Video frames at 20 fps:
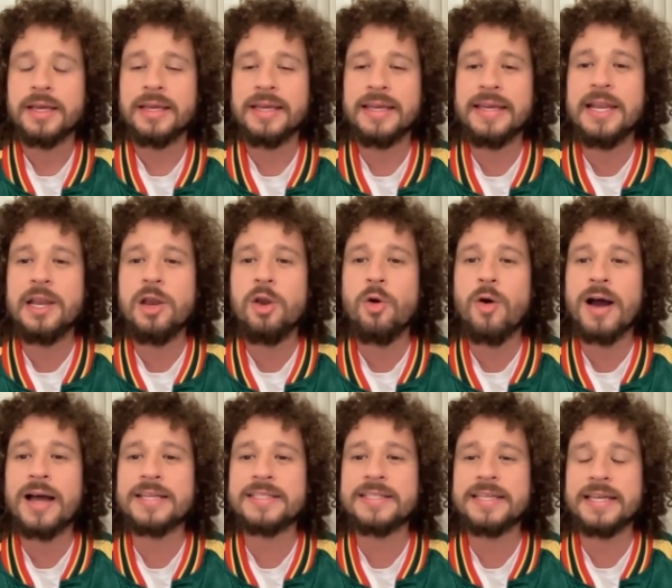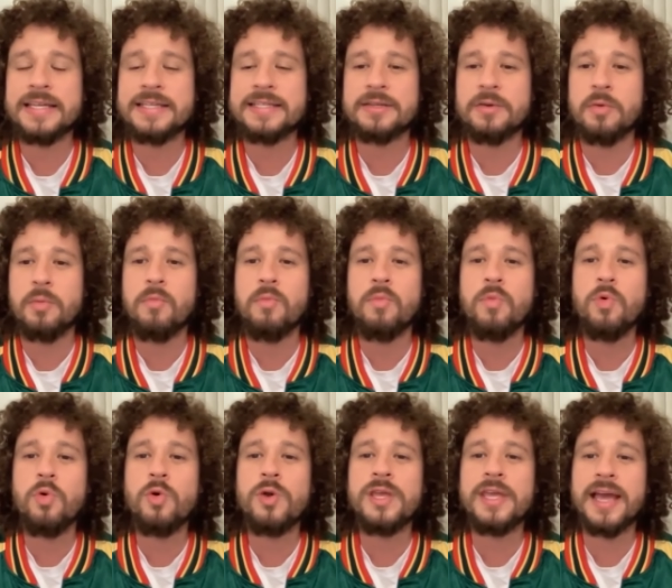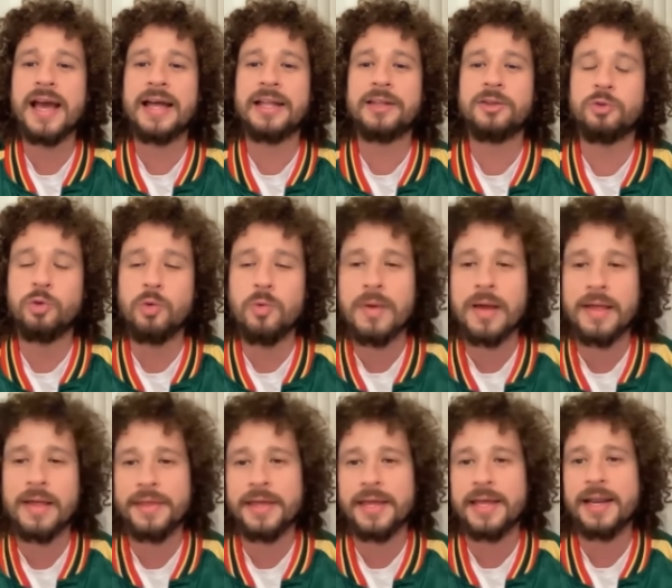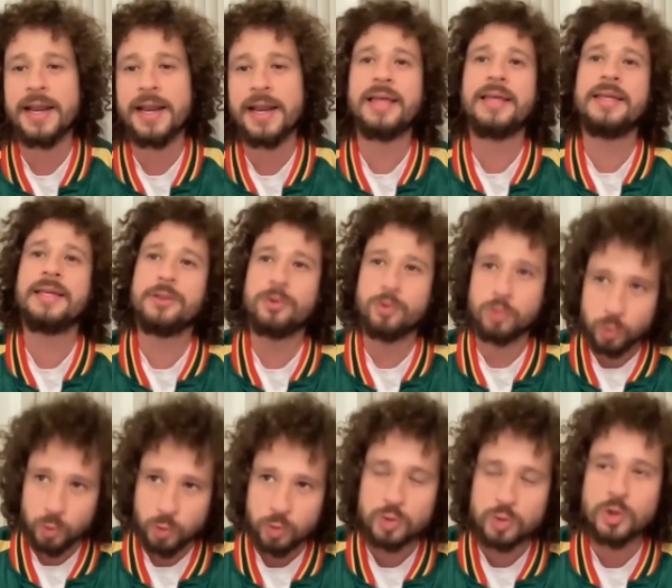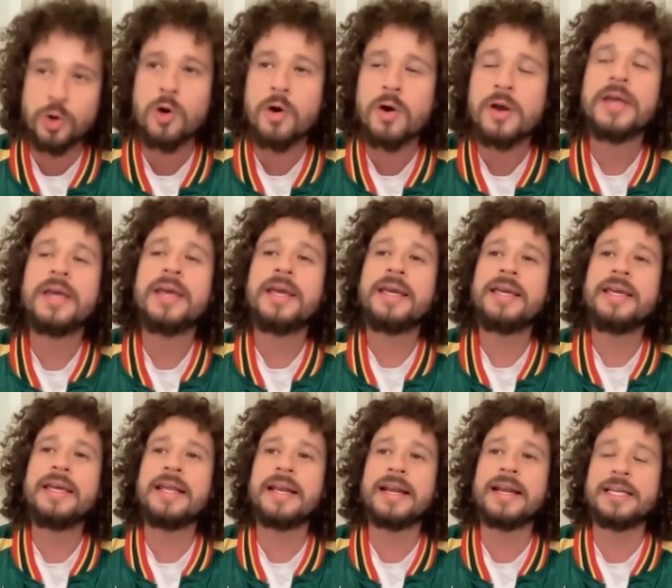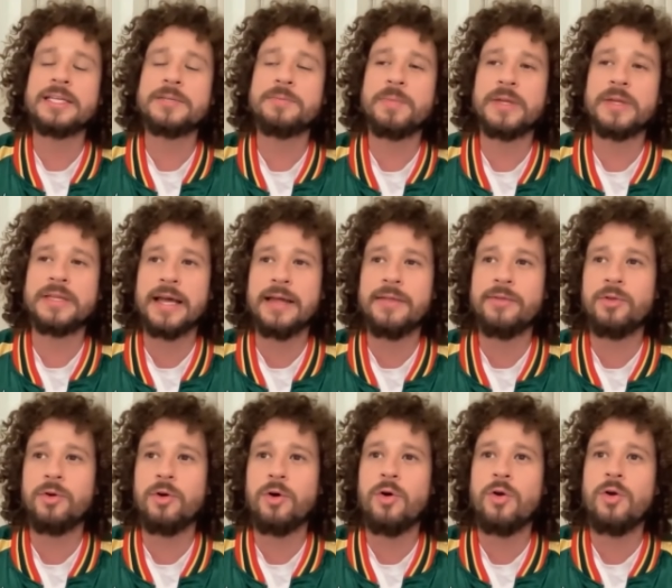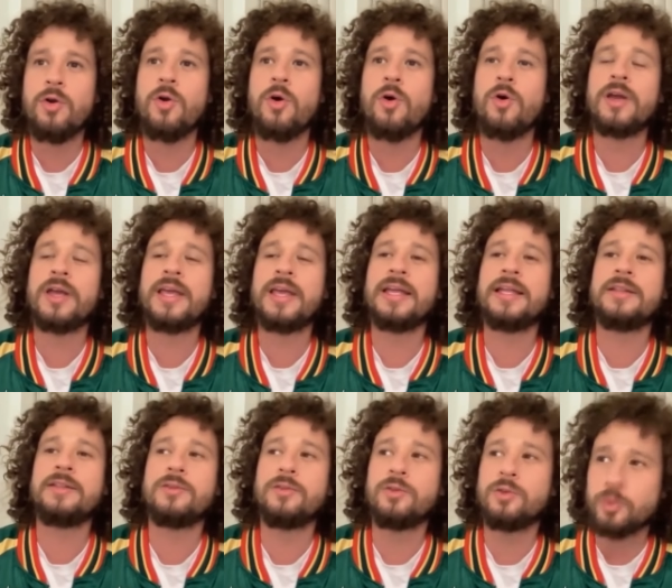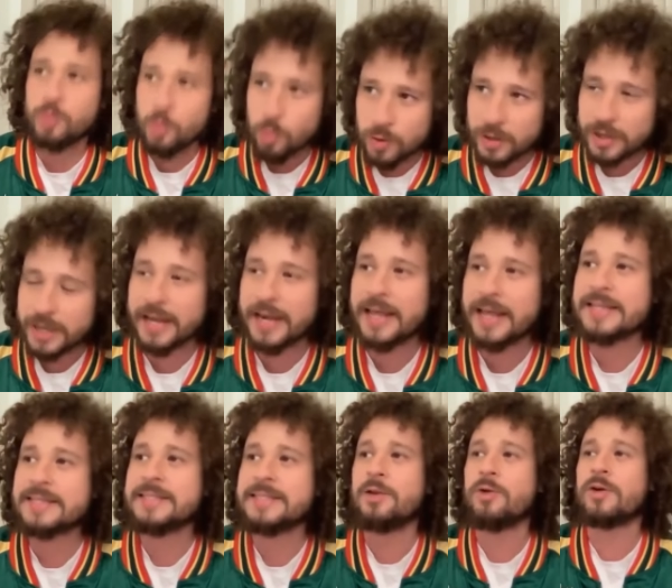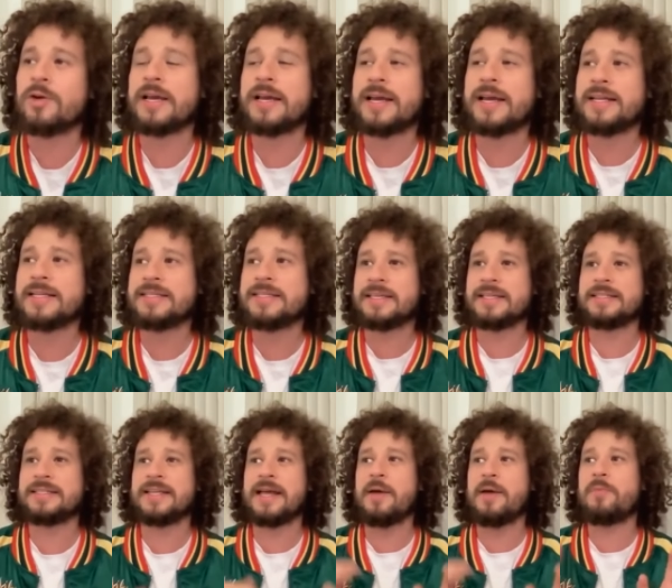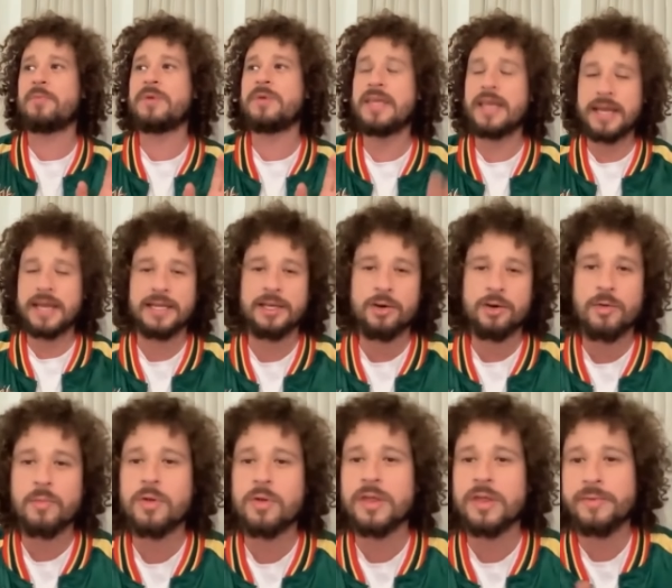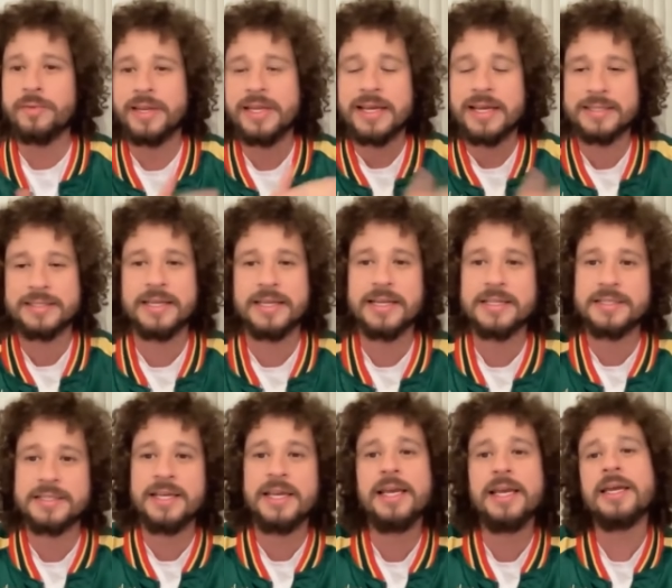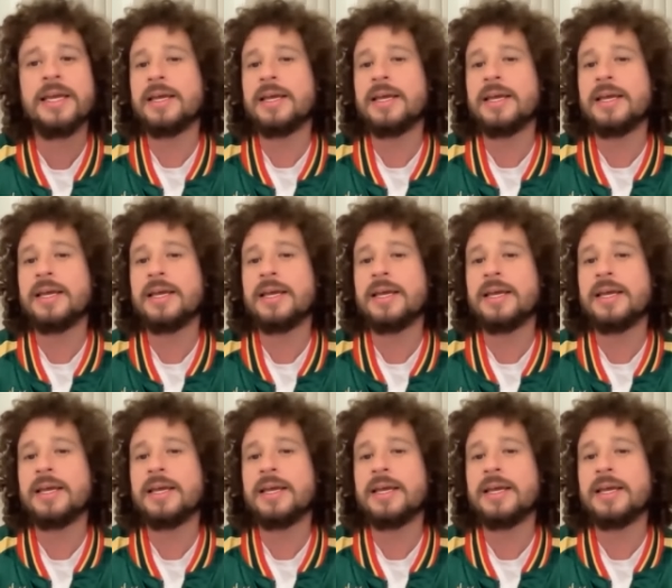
Y lo haces muy a tu manera y tuyo y respetando lo que tú crees y lo que crees que está bien y cómo debería hacerse,